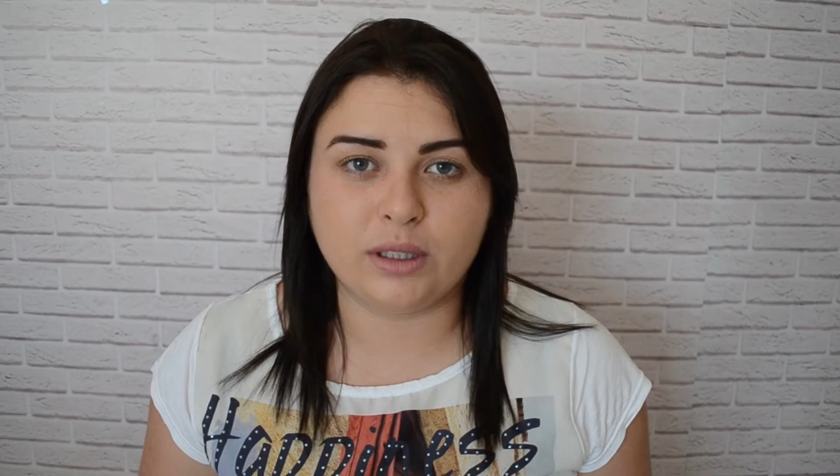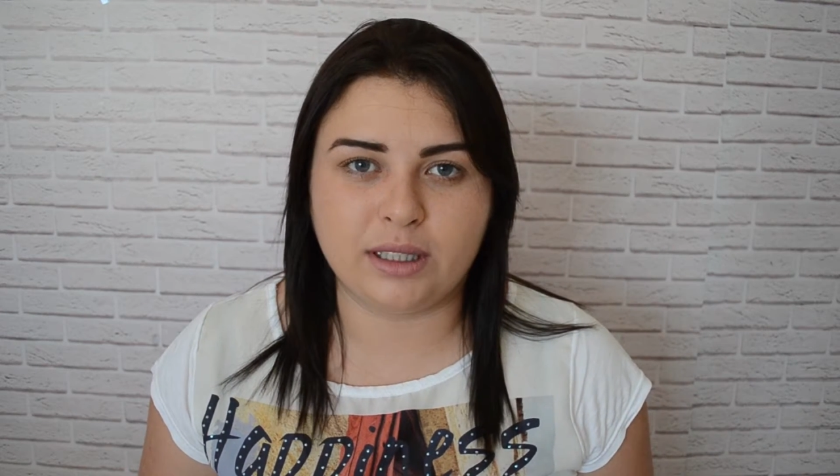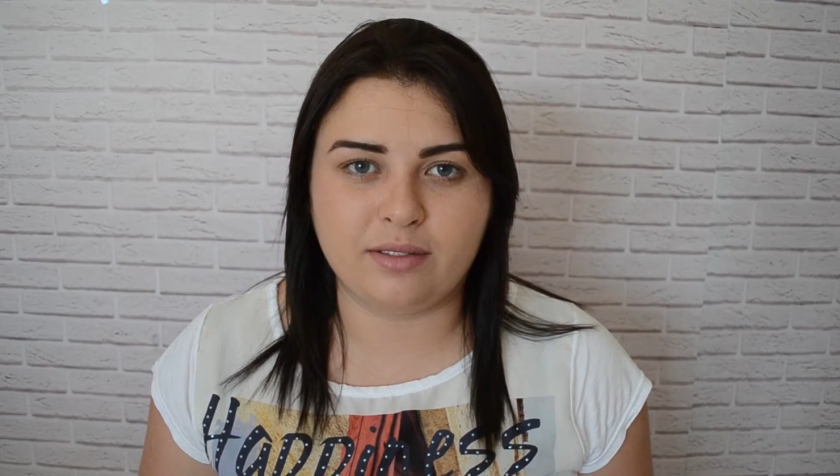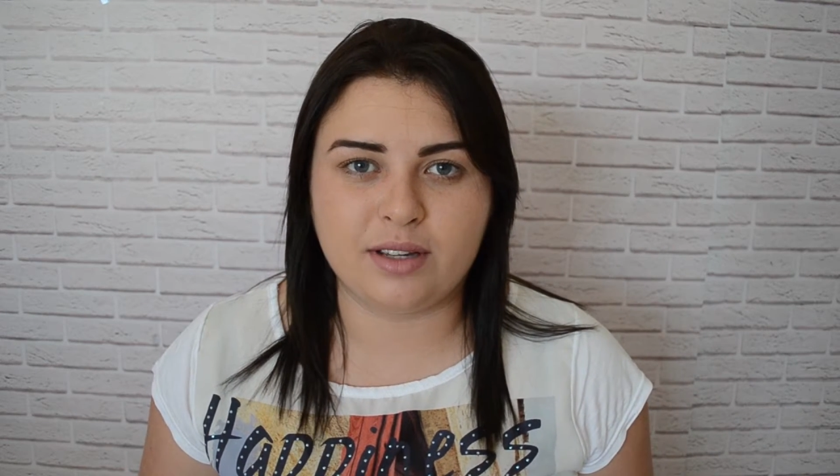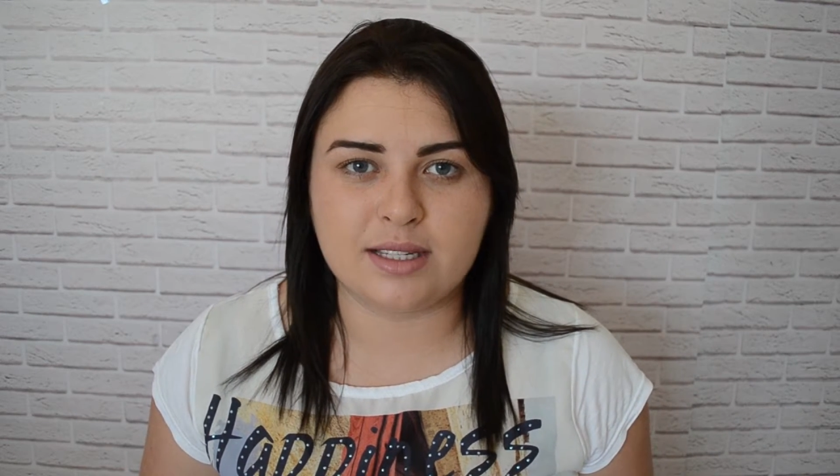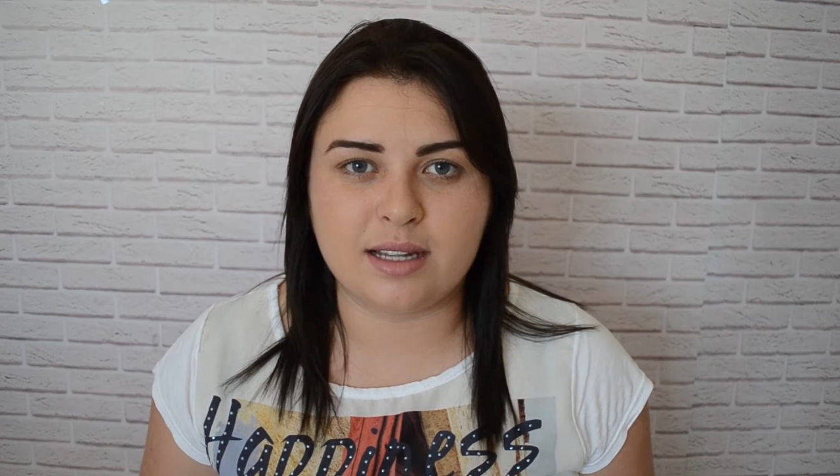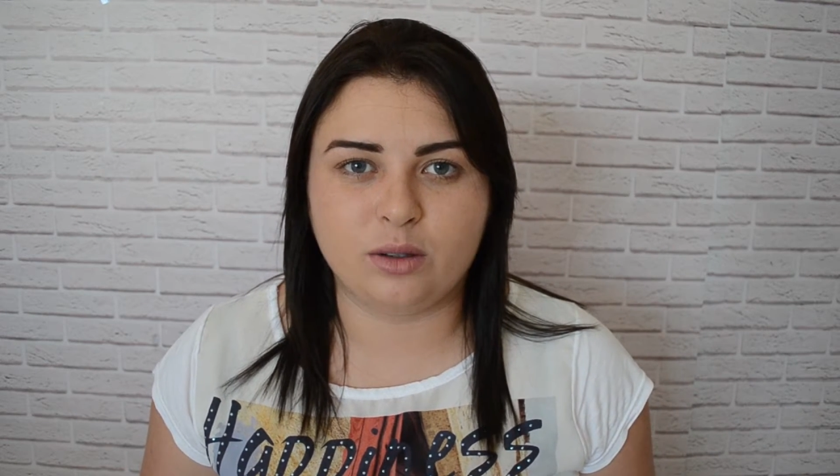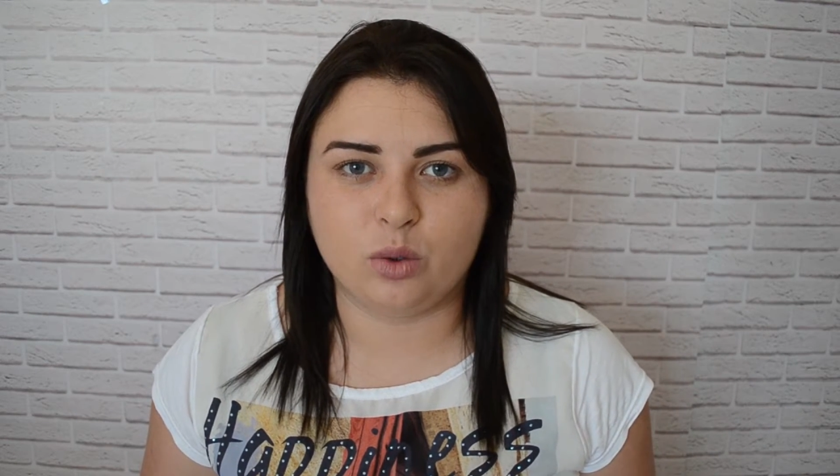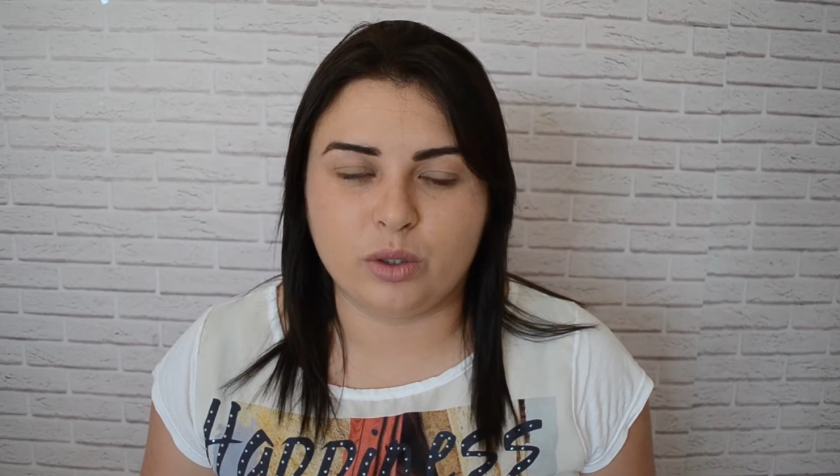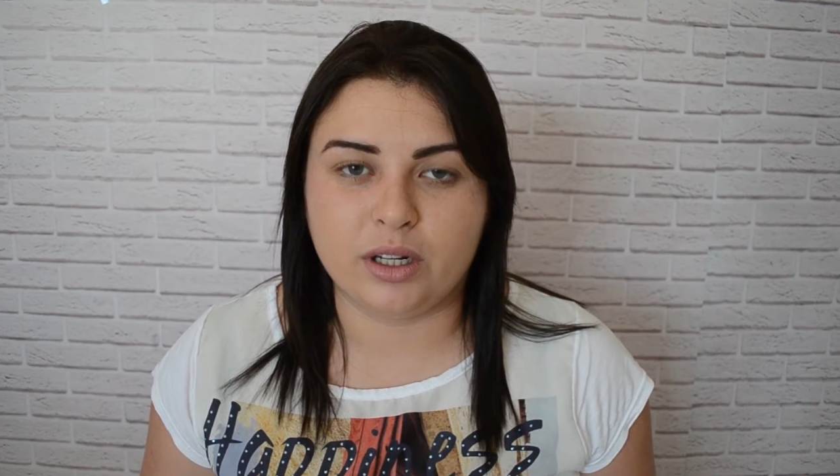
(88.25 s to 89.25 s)
através da
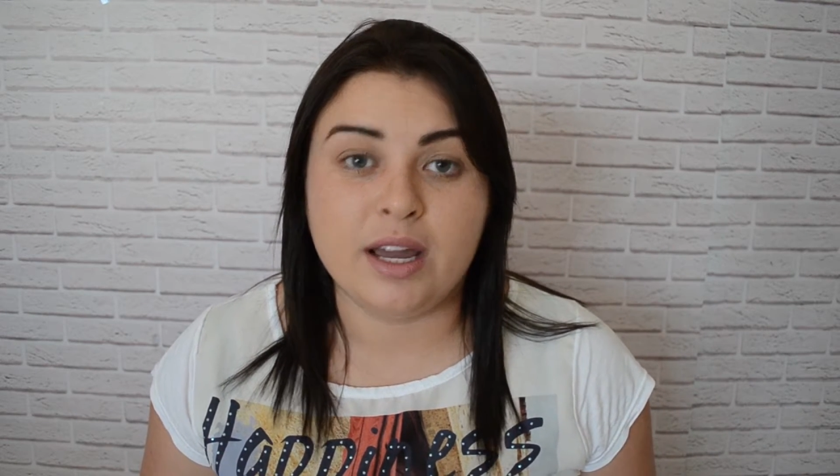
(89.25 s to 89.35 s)
dor.